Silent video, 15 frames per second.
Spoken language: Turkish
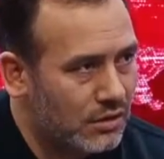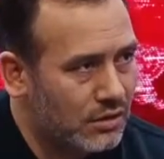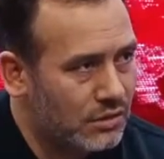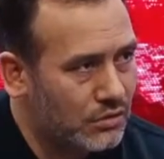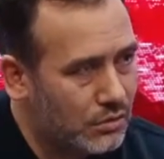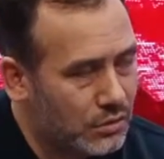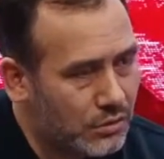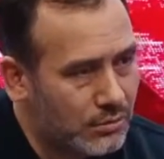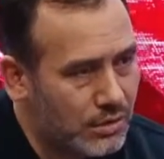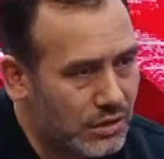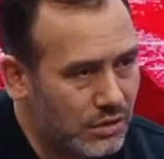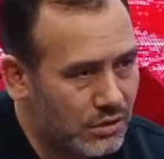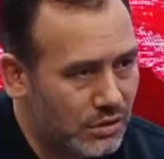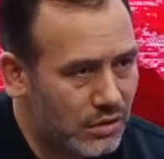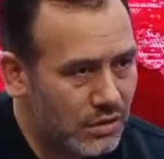E, zulüm
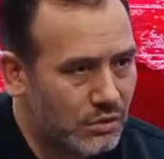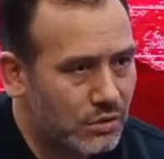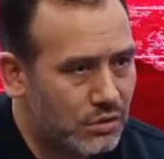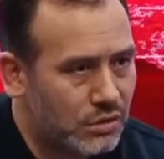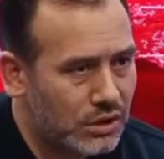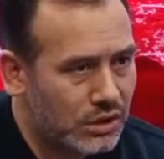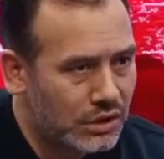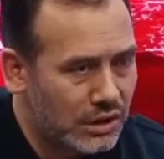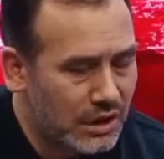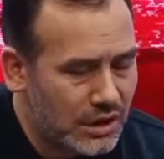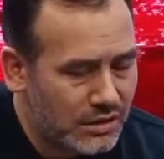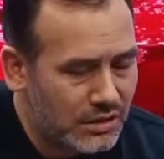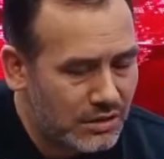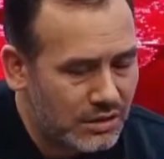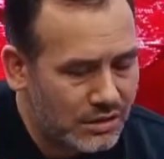ediyor. Yani oradaki
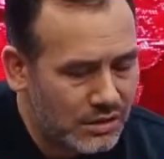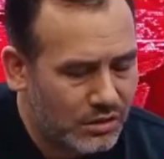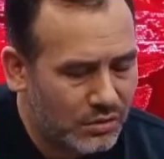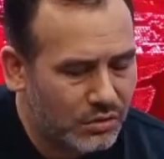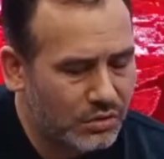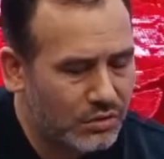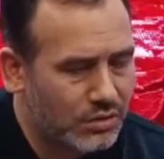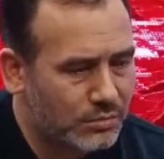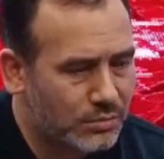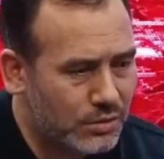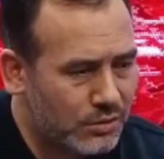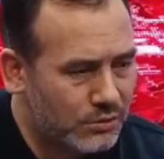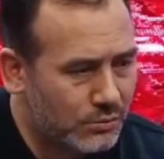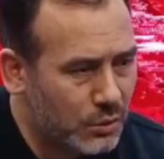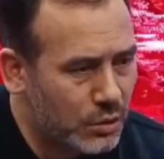haritada orada
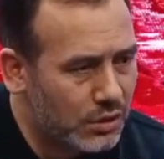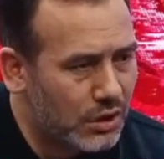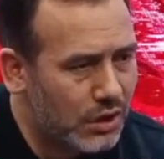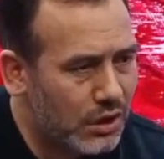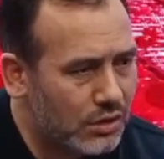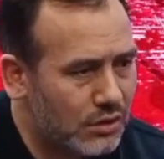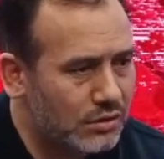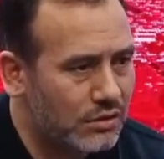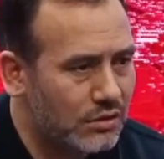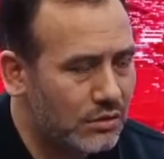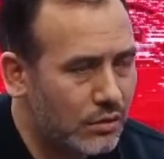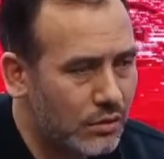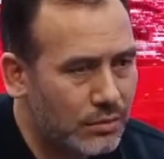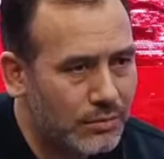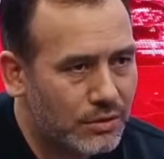bir bölge halklar
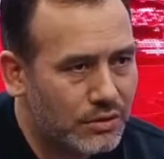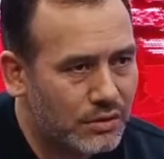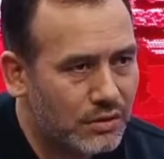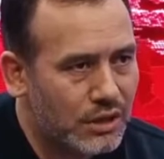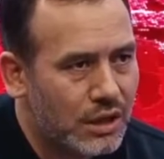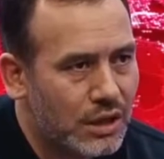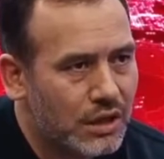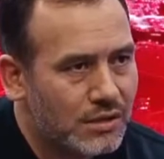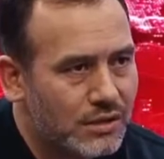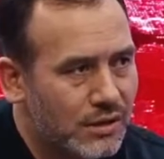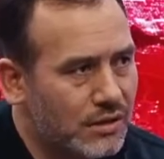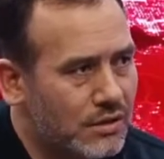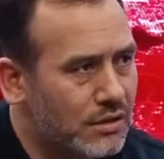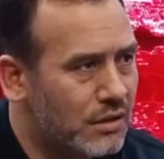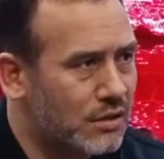olmasın.
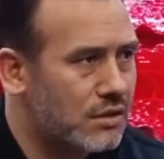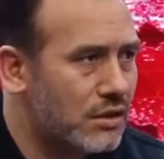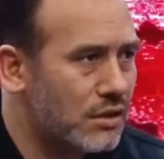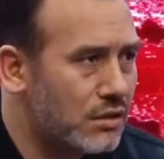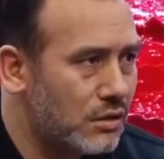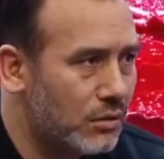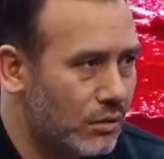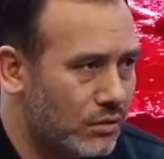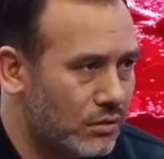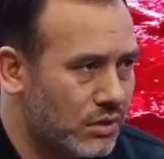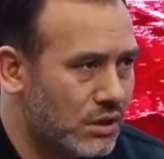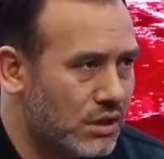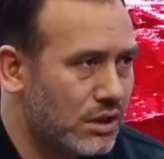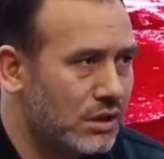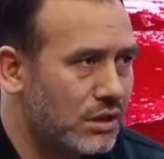Sadece Çinli olsun,
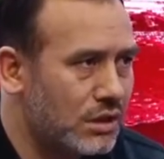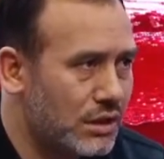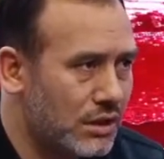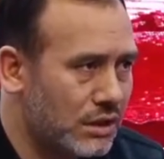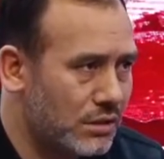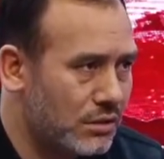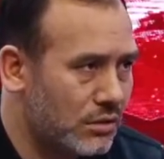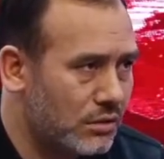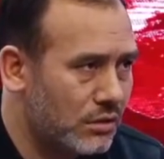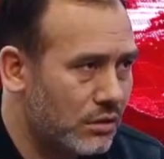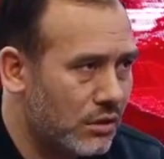Çinli yaşasın